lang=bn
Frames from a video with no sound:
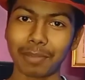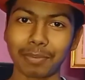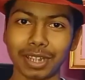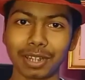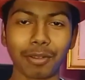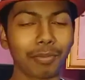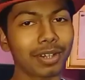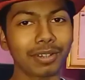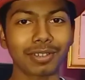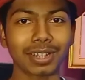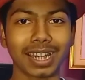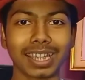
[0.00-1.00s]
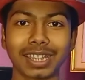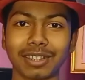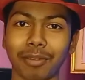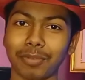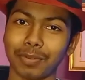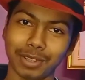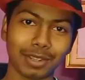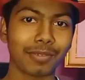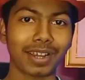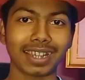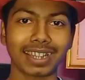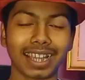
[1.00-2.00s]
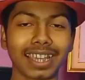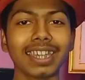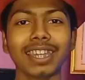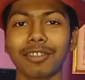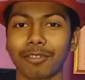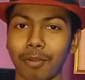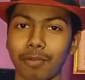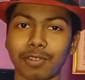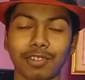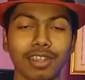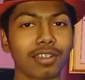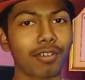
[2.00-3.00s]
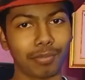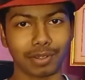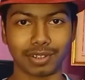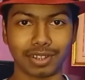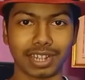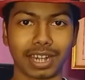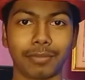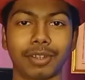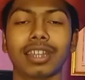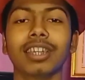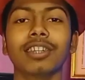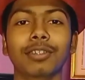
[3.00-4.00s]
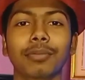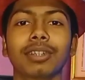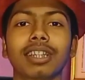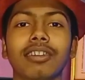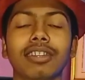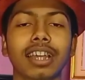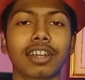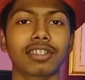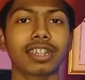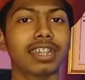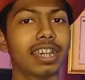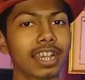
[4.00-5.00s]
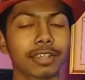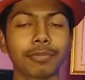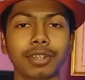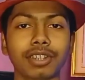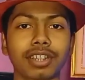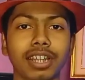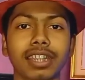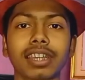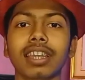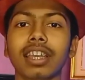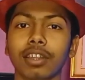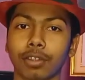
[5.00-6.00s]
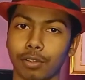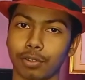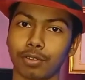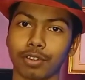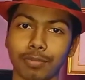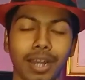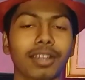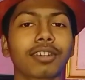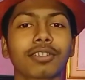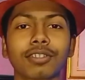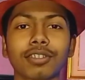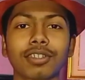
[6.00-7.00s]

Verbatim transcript: আপনাদের কমেন্ট অনুসারেই কিন্তু আমি ভিডিও বানিয়ে থাকি তো অবশ্যই কমেন্ট করে জানাবেন তো বন্ধুরা তাহলে দেখা হচ্ছে নেক্সট ভিডিওর সাথে ততক্ষণ ভালো থাকুন